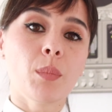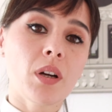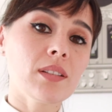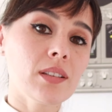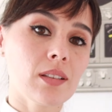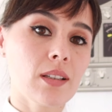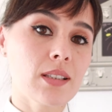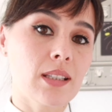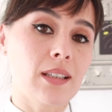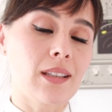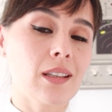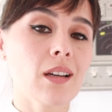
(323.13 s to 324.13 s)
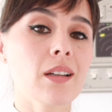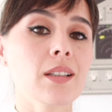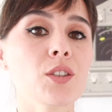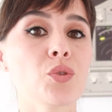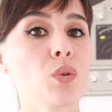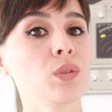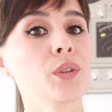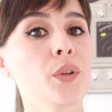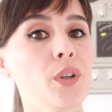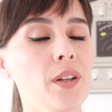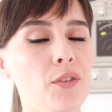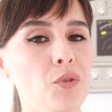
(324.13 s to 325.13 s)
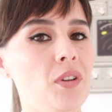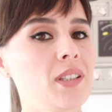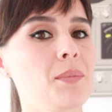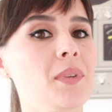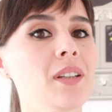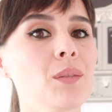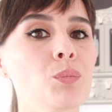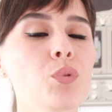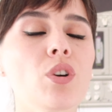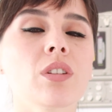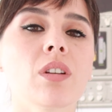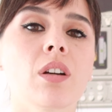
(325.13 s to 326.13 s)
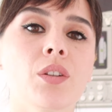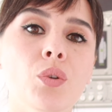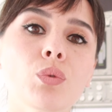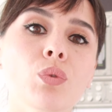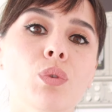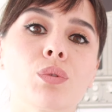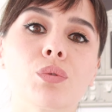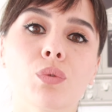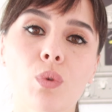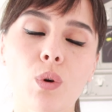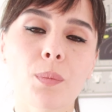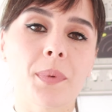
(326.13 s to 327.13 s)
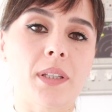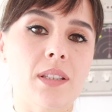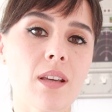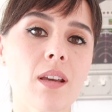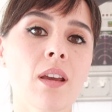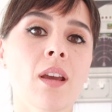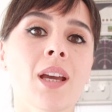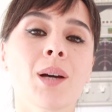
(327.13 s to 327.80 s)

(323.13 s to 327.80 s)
Multitasking yani çoklu görev yönetiminin bu kadar yoğun olduğu kokpitte